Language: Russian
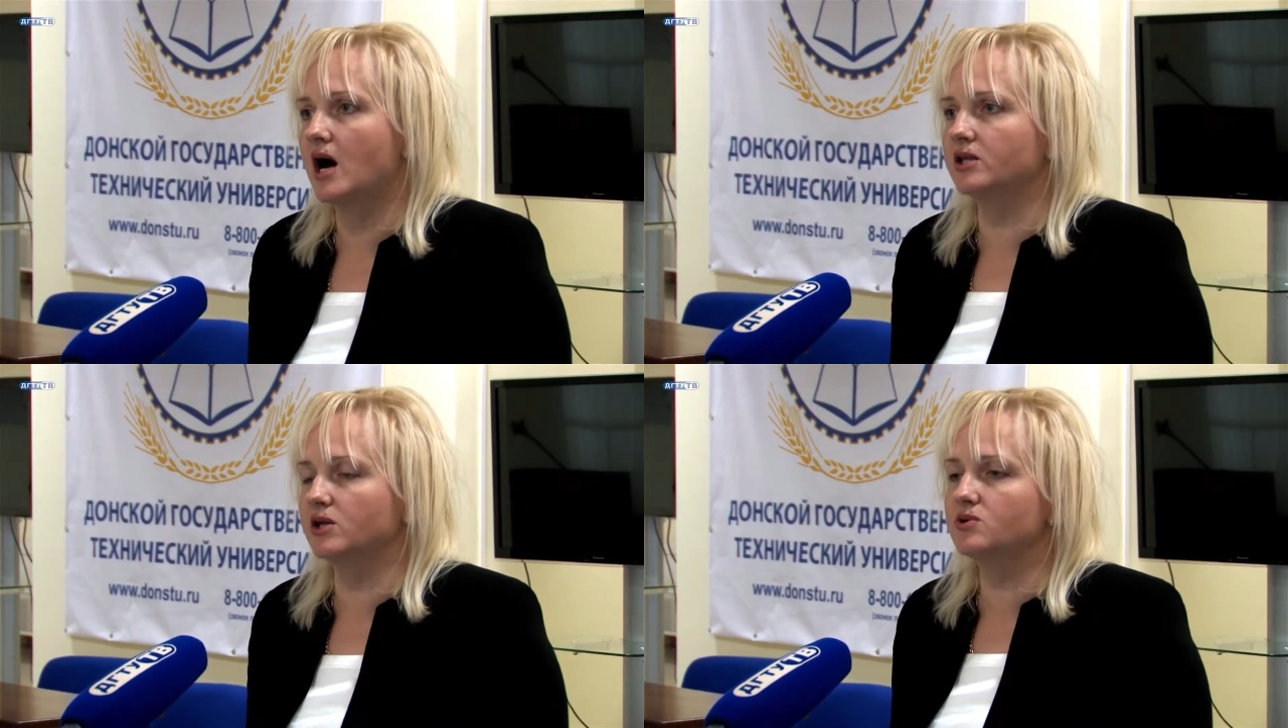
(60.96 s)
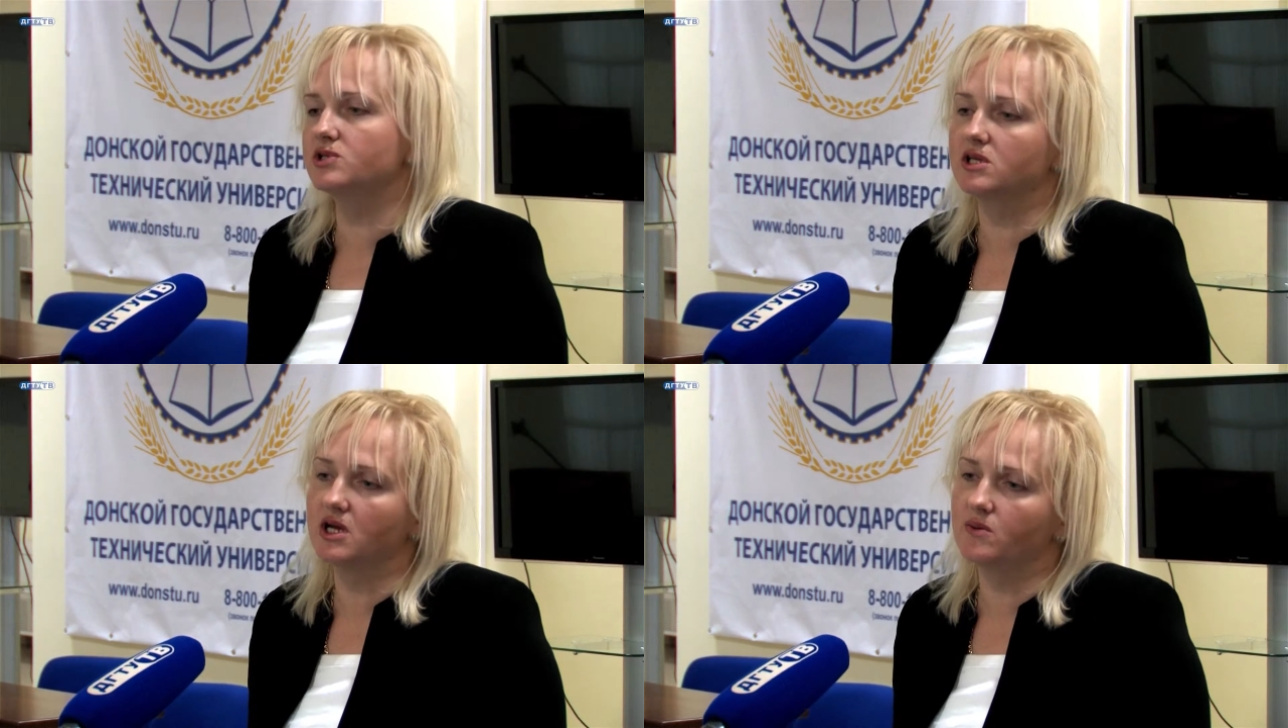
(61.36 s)
она
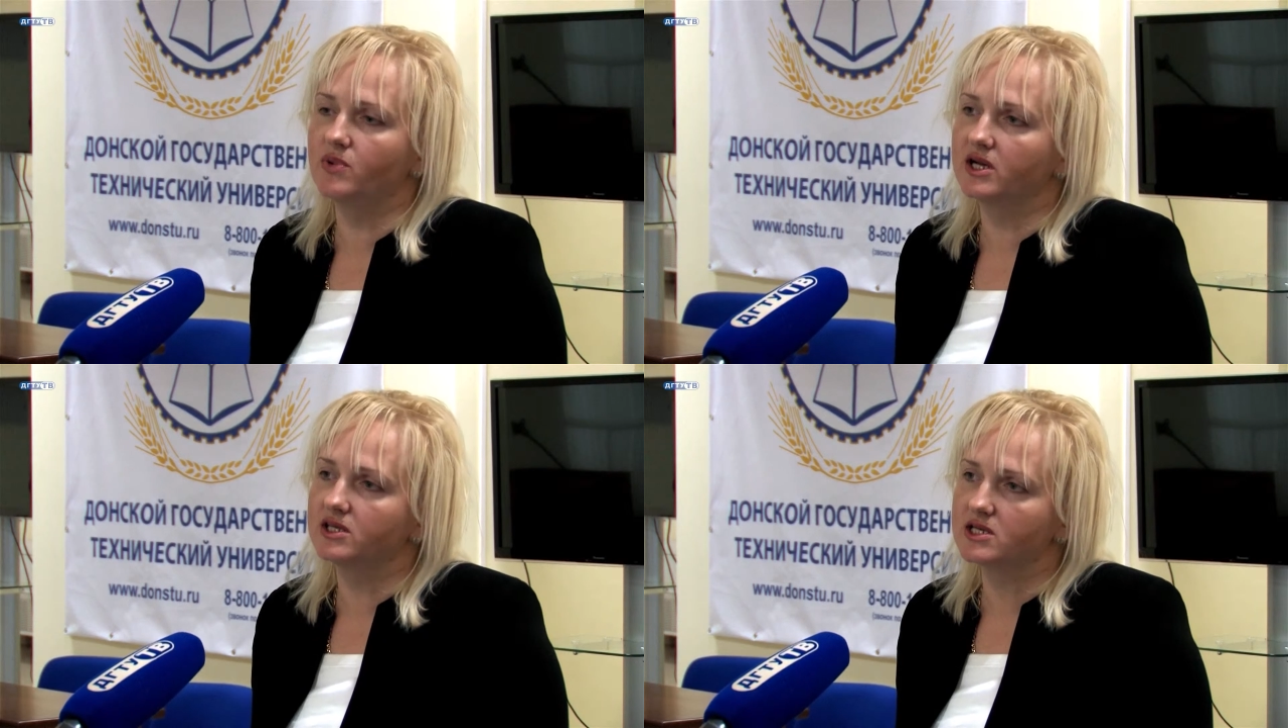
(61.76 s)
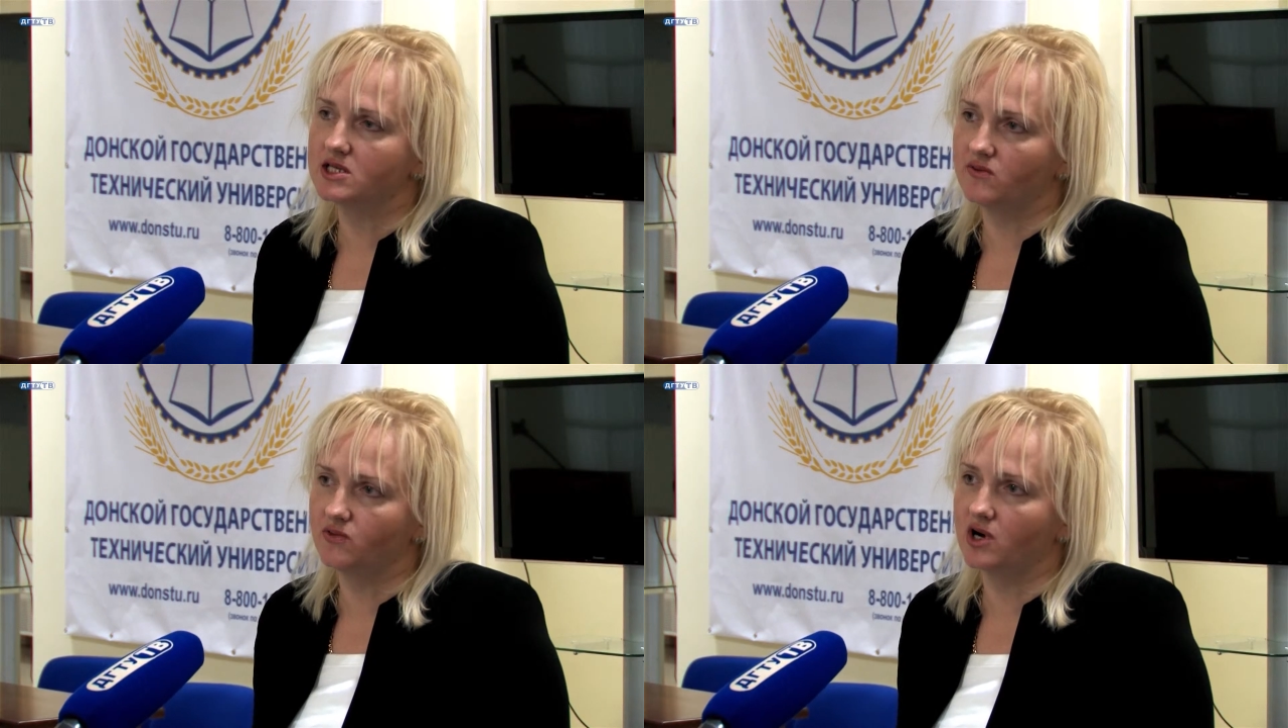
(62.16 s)
носит как бы
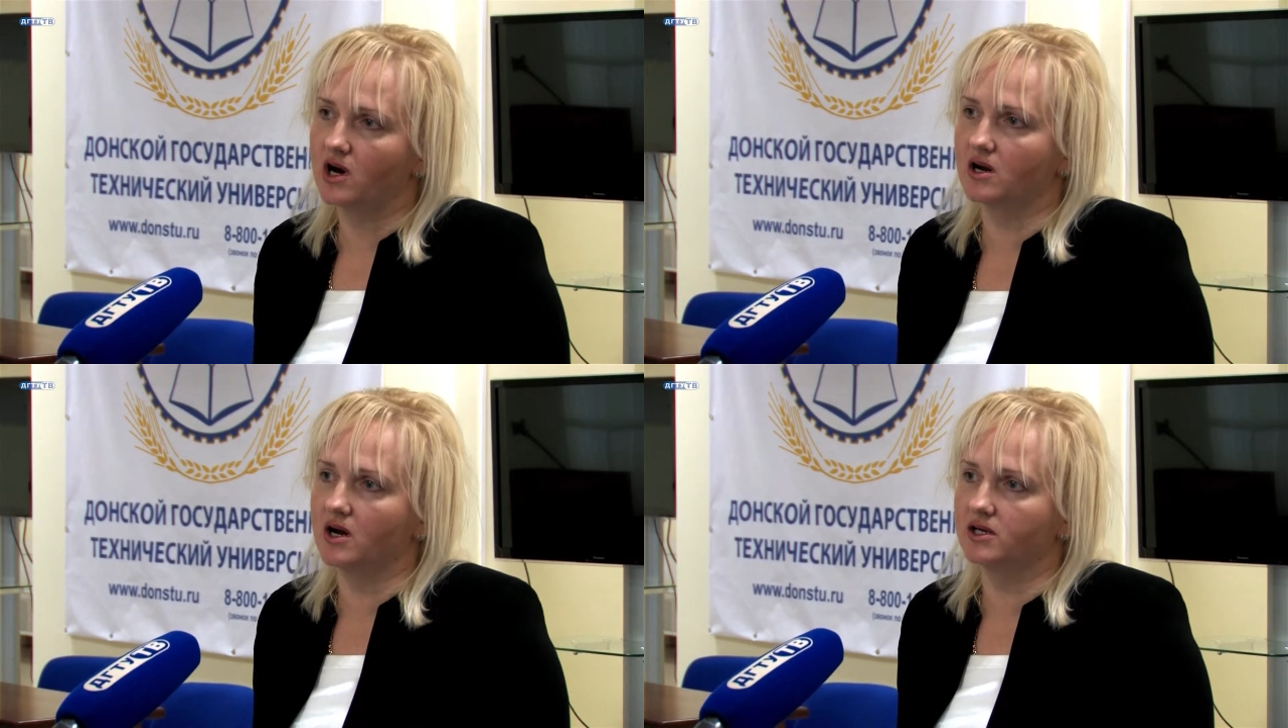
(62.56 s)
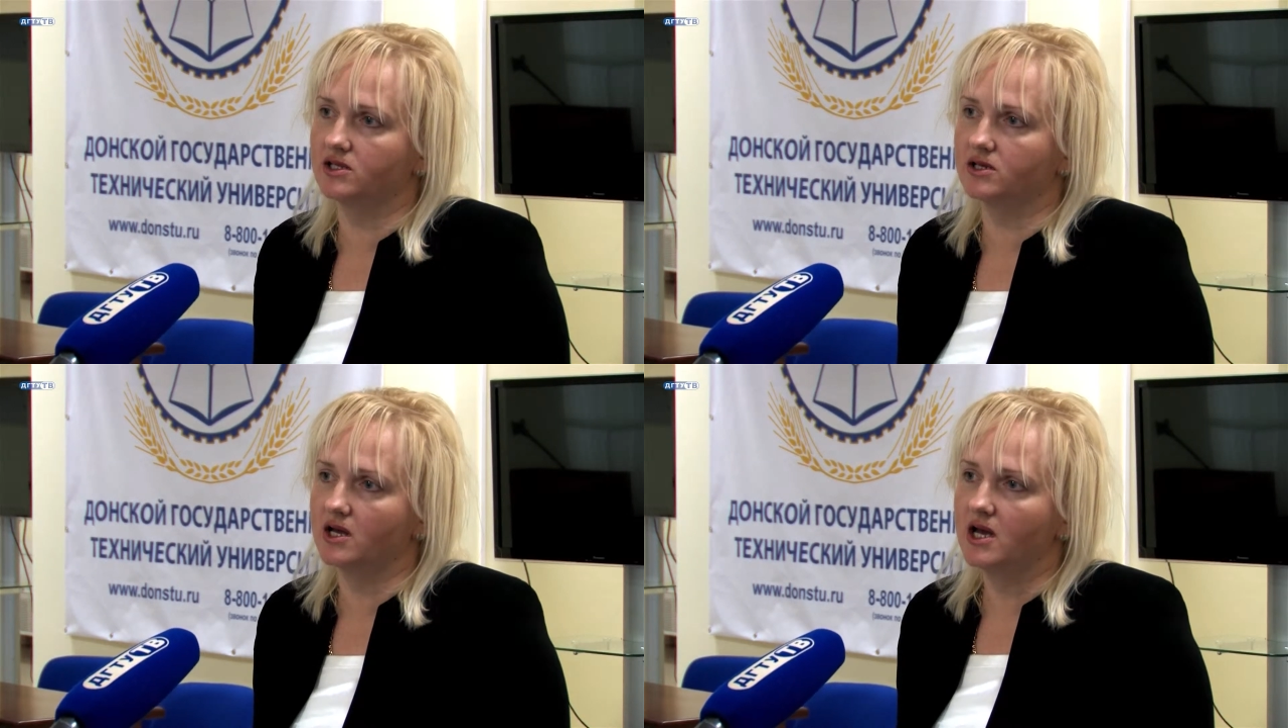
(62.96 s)
отраслевой
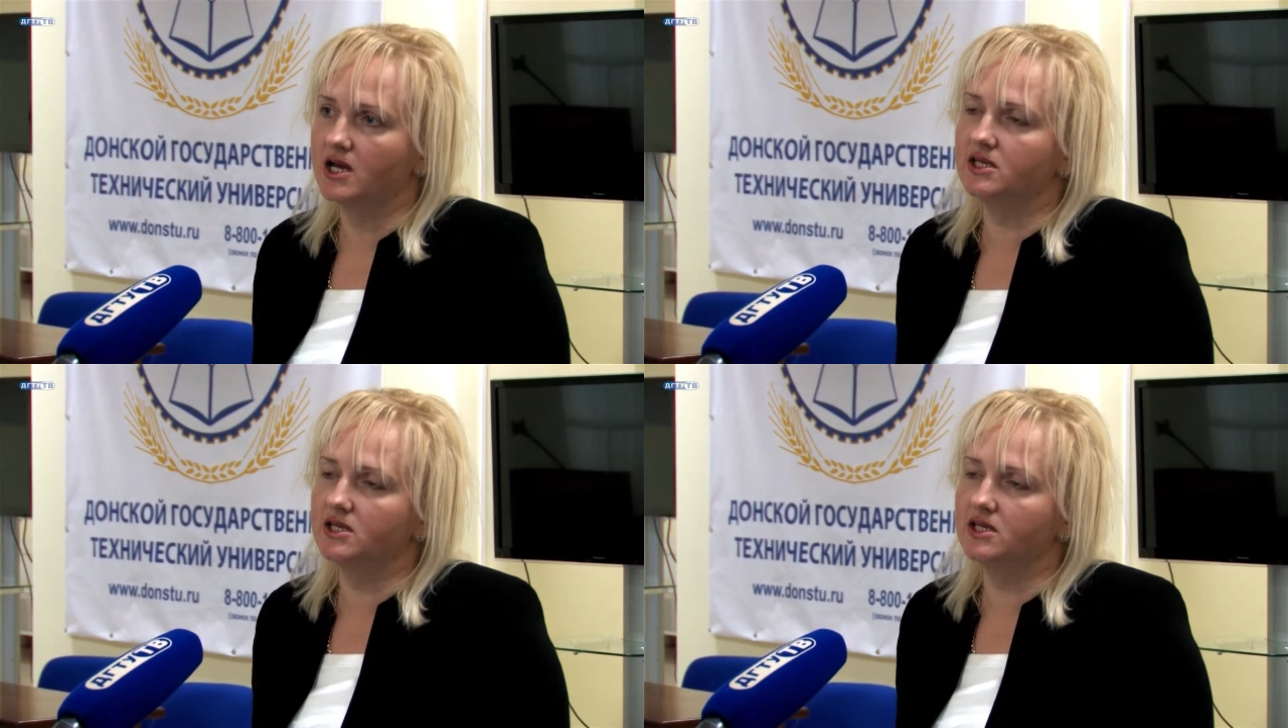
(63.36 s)
характер.